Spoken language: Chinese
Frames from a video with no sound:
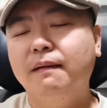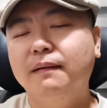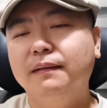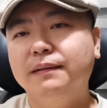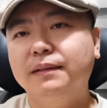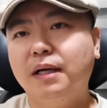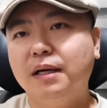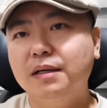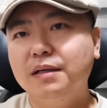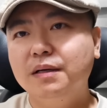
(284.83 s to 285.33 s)

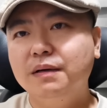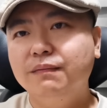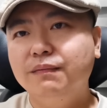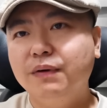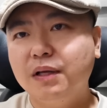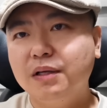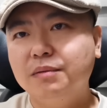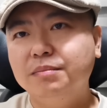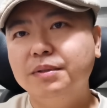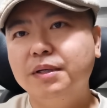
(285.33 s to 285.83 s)
担任外
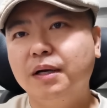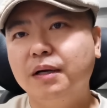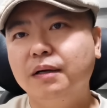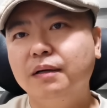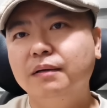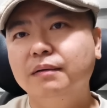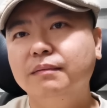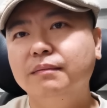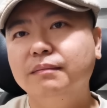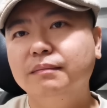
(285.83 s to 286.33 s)
交部长，
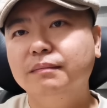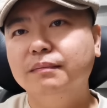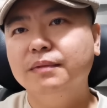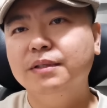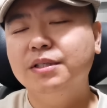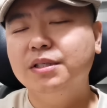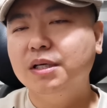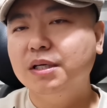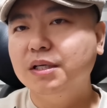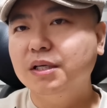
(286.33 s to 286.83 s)

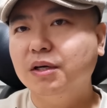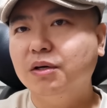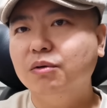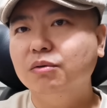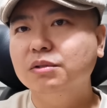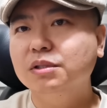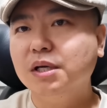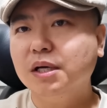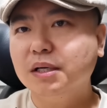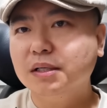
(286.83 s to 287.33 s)
卸任以后
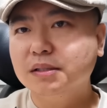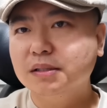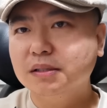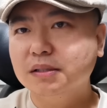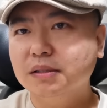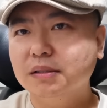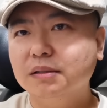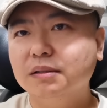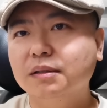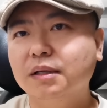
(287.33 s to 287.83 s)
再
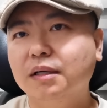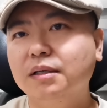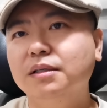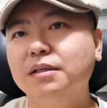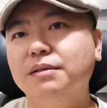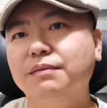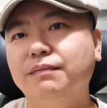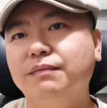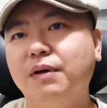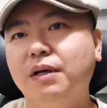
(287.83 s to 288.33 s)
次担
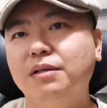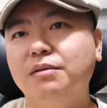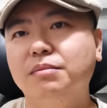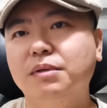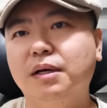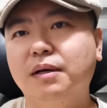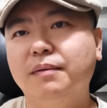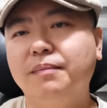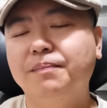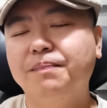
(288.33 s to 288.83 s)
任外交部
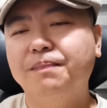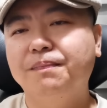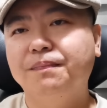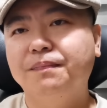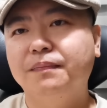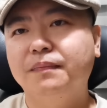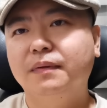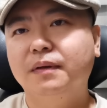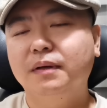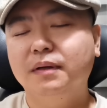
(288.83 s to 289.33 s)
长。
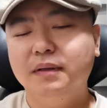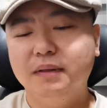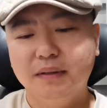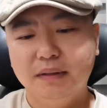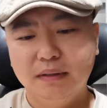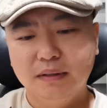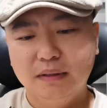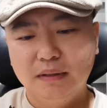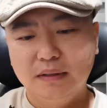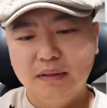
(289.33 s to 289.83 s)

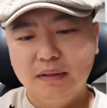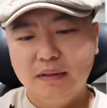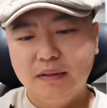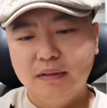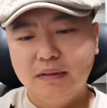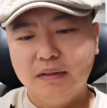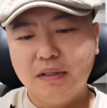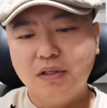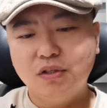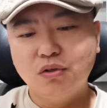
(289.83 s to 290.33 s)

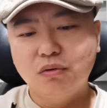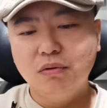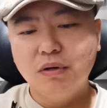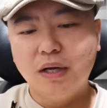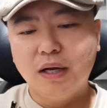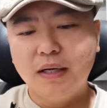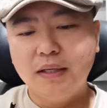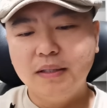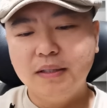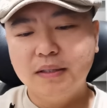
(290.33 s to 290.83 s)
但周恩
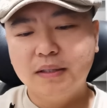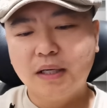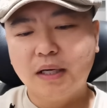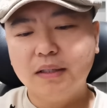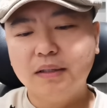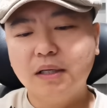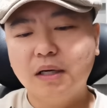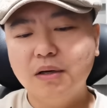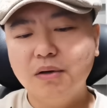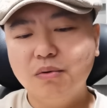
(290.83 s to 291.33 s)
来呢，他
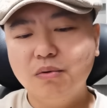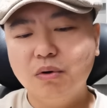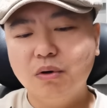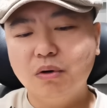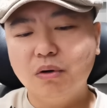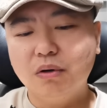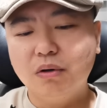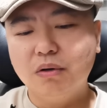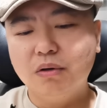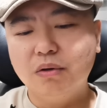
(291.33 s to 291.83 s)
当
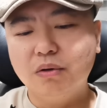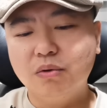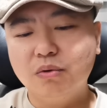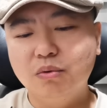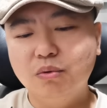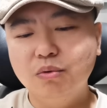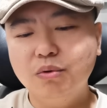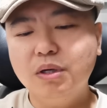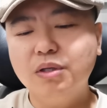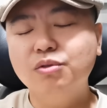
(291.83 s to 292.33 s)
过
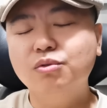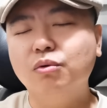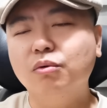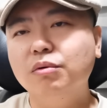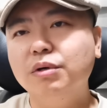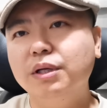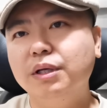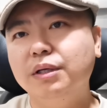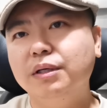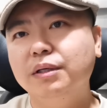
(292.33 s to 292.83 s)
国务院
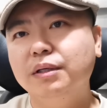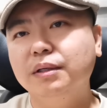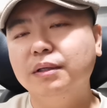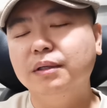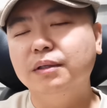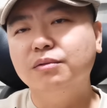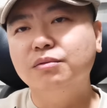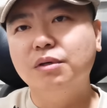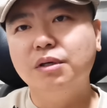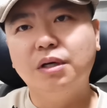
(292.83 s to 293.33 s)
总理。
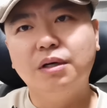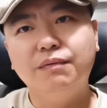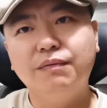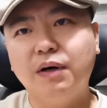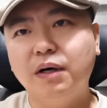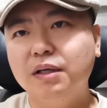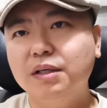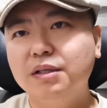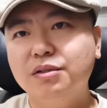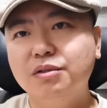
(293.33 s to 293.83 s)
所以和
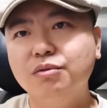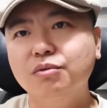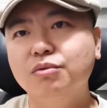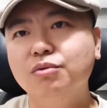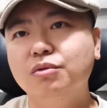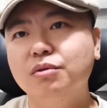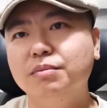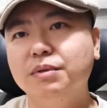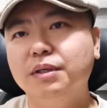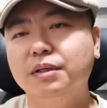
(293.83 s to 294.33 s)
王毅是有
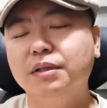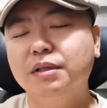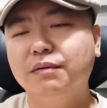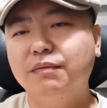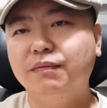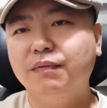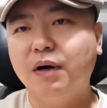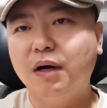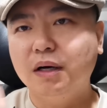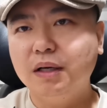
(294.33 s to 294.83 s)
区别。那
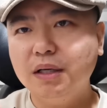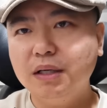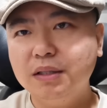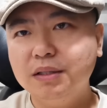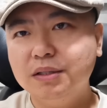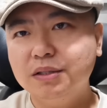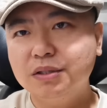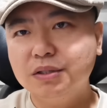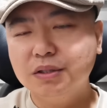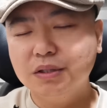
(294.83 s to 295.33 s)
王毅
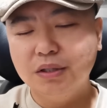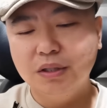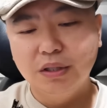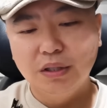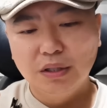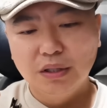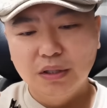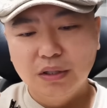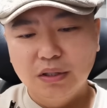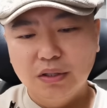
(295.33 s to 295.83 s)
呢是
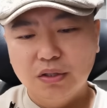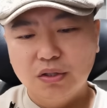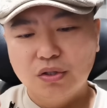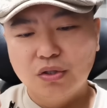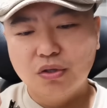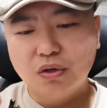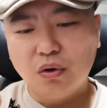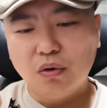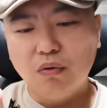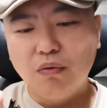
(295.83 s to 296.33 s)

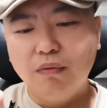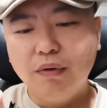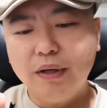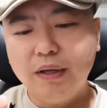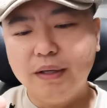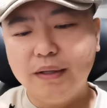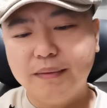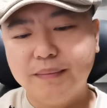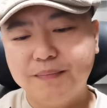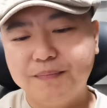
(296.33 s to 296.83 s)
首
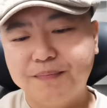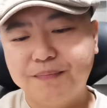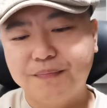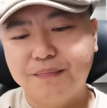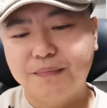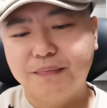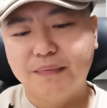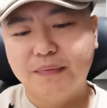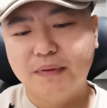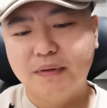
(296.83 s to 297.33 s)
位
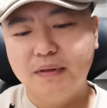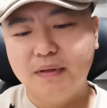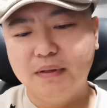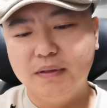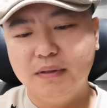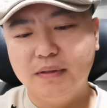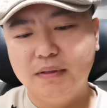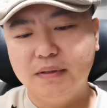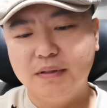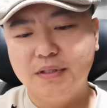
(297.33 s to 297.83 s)
啊
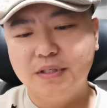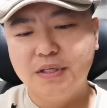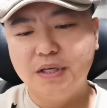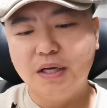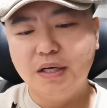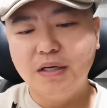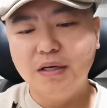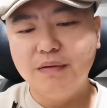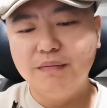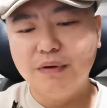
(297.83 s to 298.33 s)

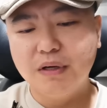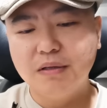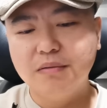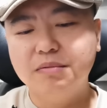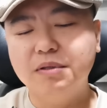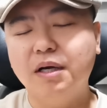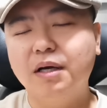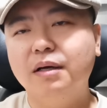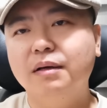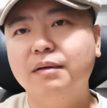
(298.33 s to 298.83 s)
前任外交部长